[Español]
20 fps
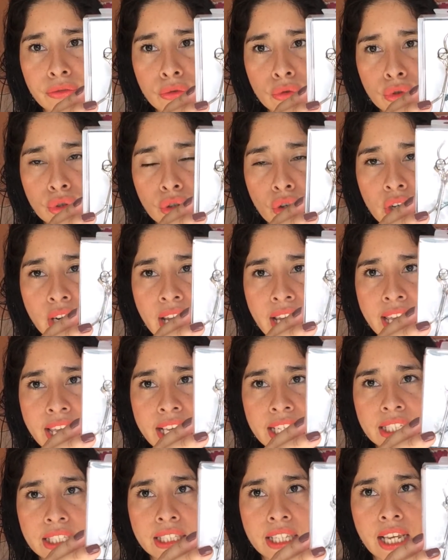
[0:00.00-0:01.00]
funciona
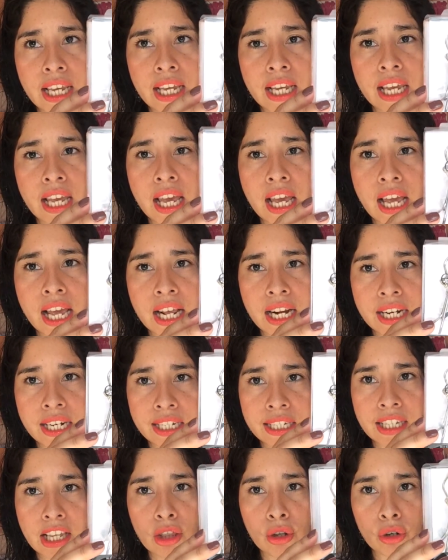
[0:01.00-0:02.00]
este
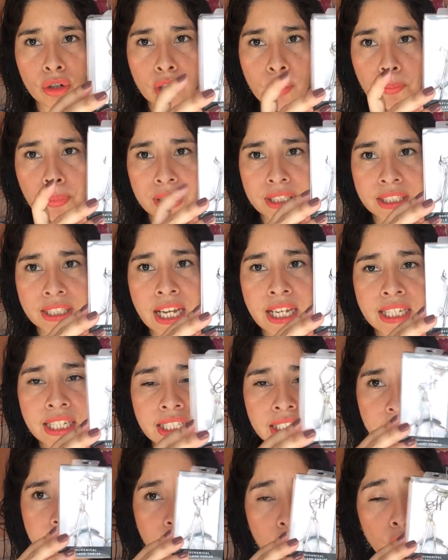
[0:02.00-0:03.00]
rizador de
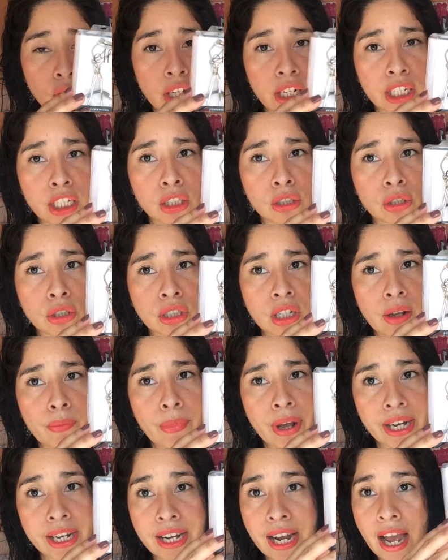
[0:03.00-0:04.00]
pestañas. 3 dolaritos de la
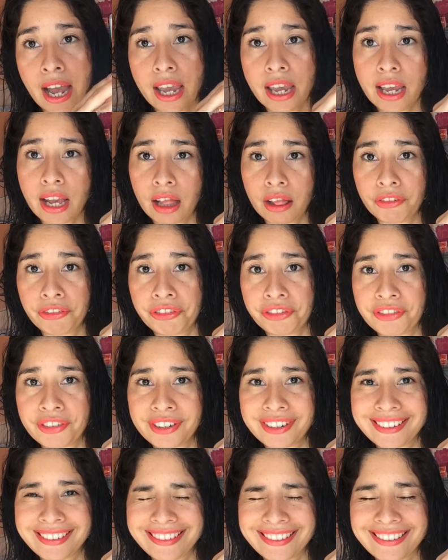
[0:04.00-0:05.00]
marca ELF.
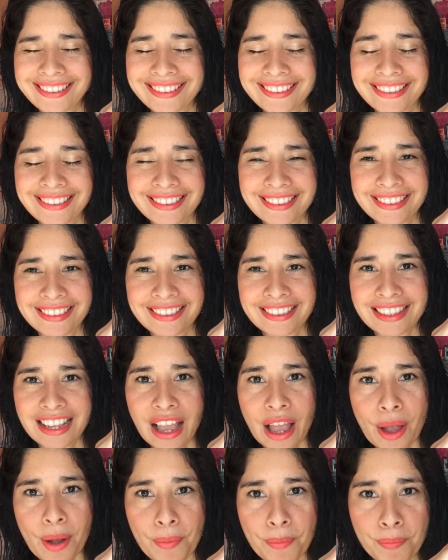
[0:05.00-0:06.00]

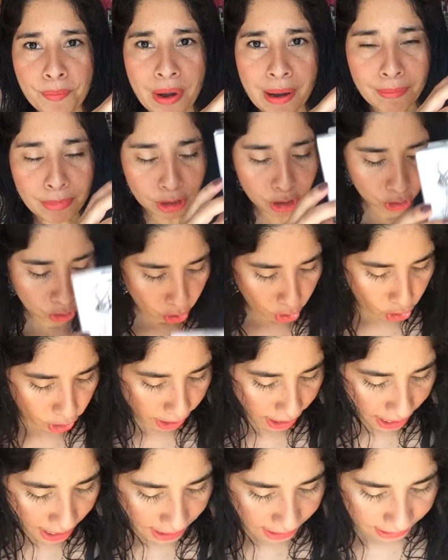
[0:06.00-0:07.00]
Vamos
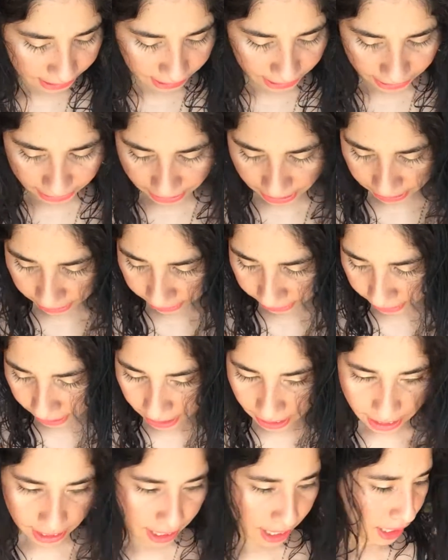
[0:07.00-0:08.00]
con el
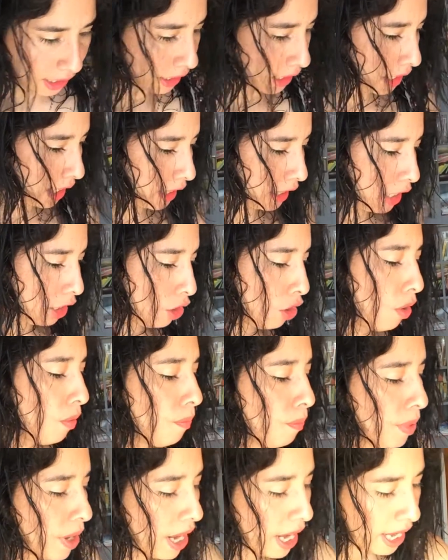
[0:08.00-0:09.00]
siguiente, la siguiente
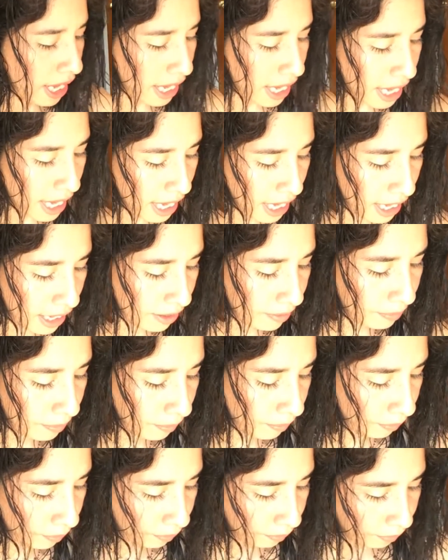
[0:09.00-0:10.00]
compra en
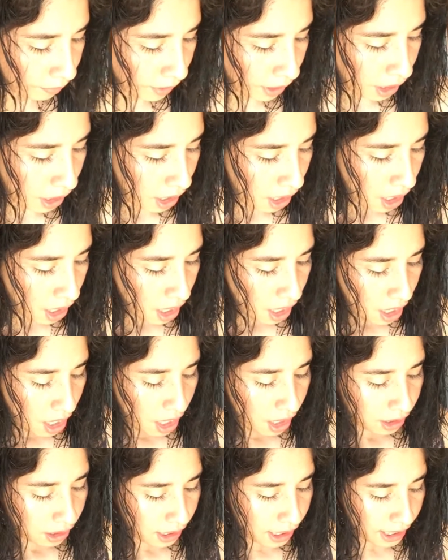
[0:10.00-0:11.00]

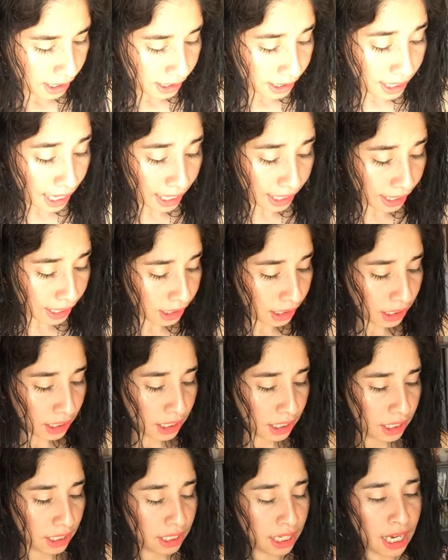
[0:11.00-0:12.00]
en Target
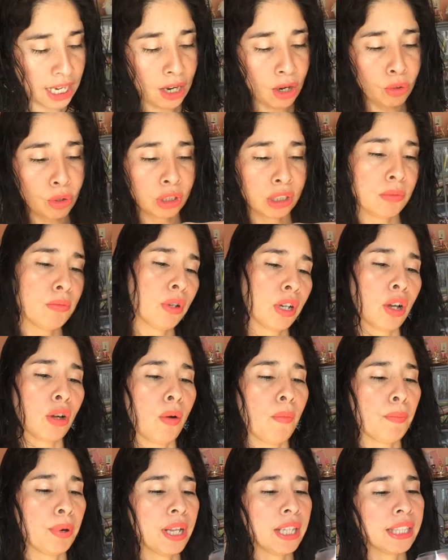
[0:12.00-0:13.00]
y ya la última que
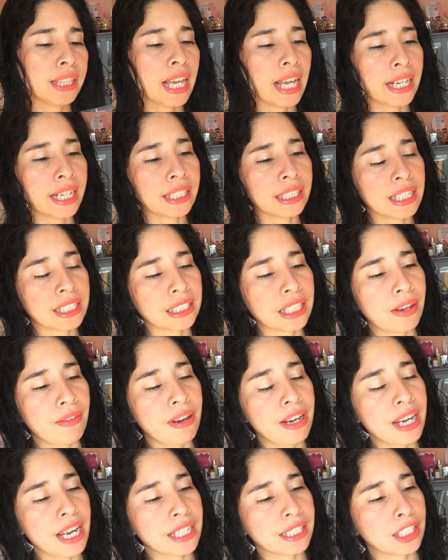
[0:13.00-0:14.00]
compré en Target
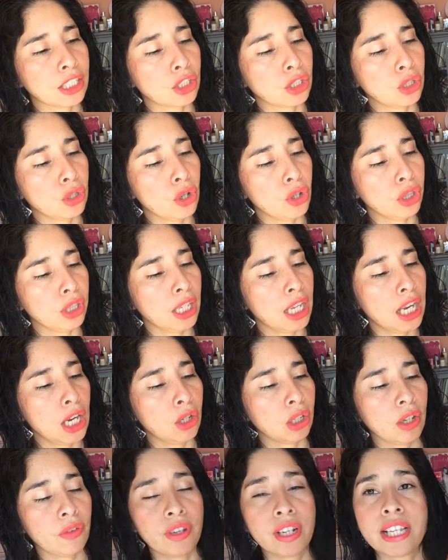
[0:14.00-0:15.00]
estaba en la sección de
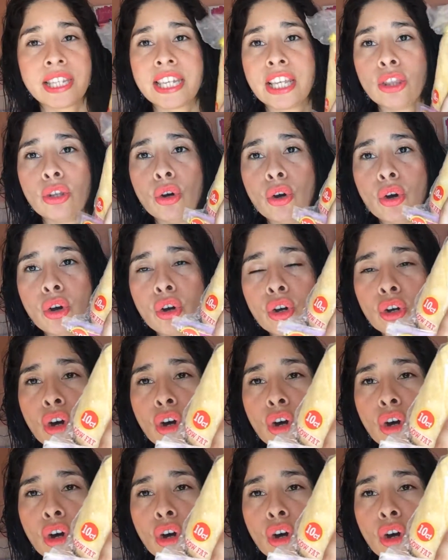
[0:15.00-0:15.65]
lo que viene siendo